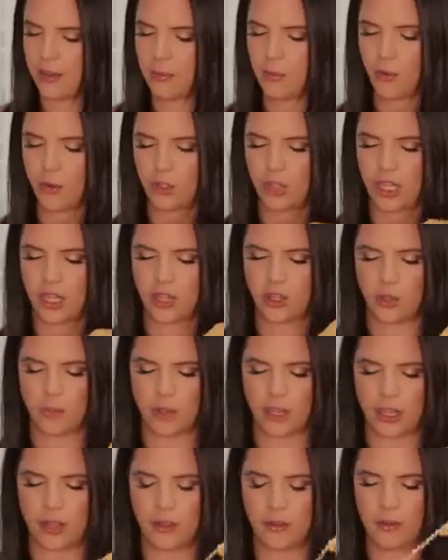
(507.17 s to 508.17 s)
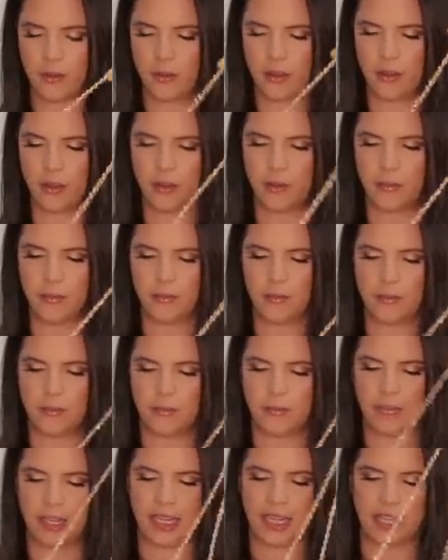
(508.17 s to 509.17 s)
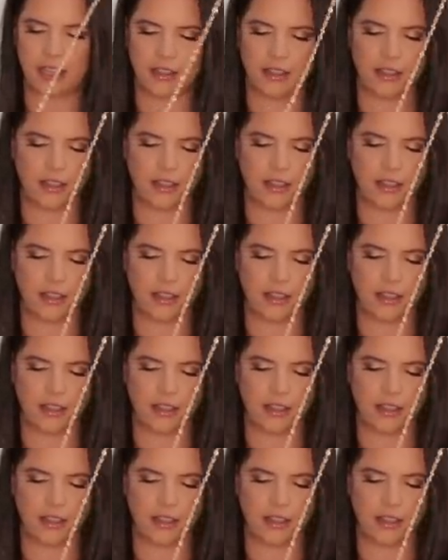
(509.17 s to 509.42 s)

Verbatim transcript: vamos a botar esto para acá. Miren,